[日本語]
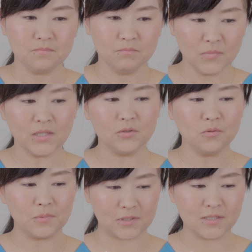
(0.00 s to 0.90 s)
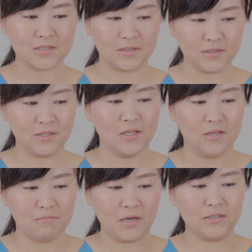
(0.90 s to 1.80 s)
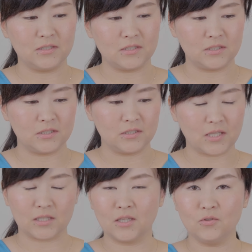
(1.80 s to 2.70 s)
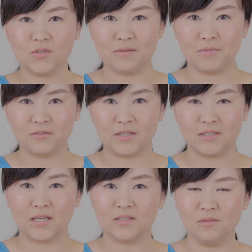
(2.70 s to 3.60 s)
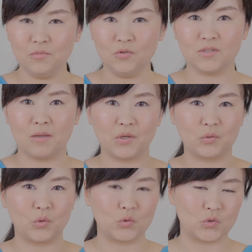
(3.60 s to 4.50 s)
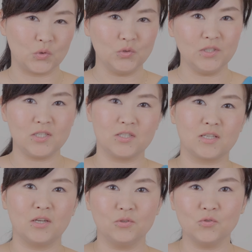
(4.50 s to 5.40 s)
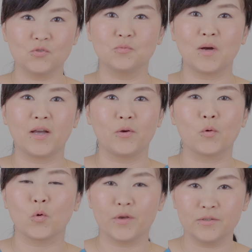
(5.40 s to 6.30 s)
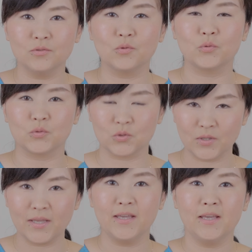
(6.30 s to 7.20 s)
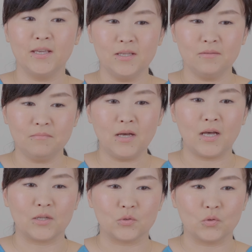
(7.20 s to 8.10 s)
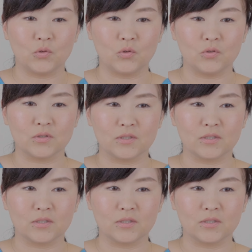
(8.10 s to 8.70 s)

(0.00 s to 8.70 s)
まあ、例えば確かに毎日たったの300円であっても365日使うと10万円を超えるということで、まあ、あの